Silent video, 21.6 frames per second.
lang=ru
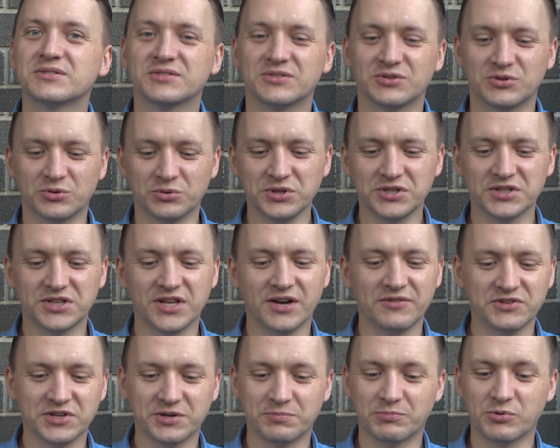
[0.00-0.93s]
до
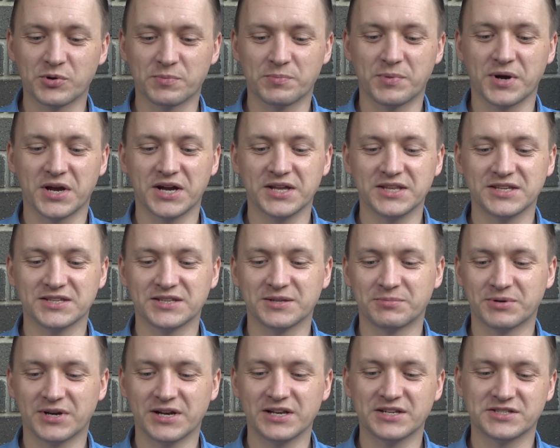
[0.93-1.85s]
недавних пор, пока не
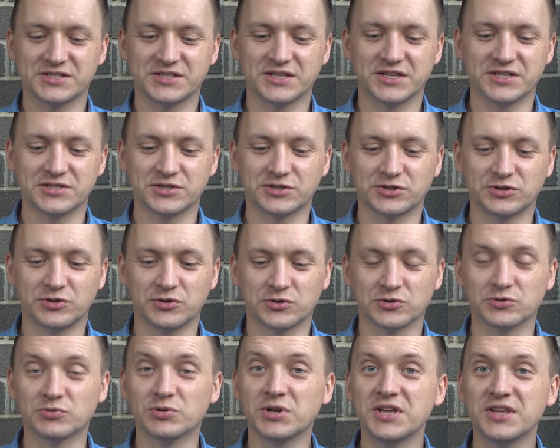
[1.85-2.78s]
добрались до этих
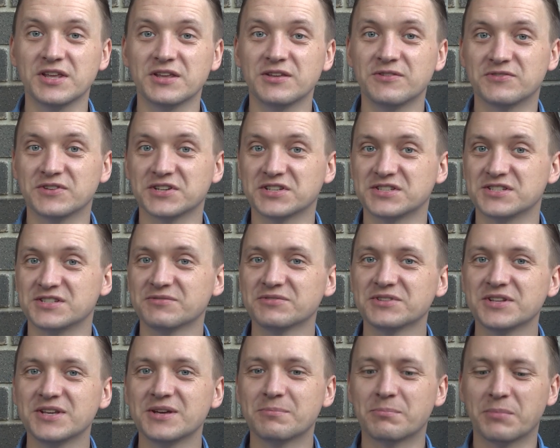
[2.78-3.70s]
трех нулей
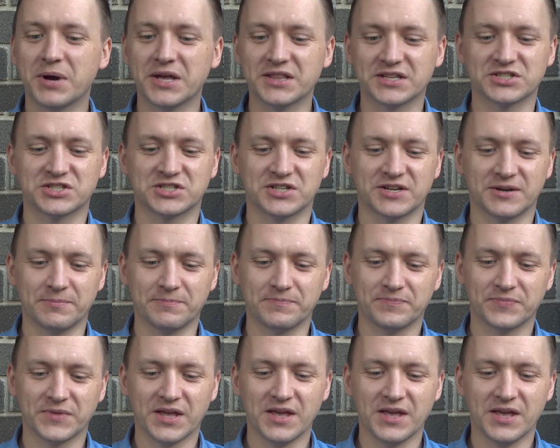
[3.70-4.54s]
эффективные менеджеры.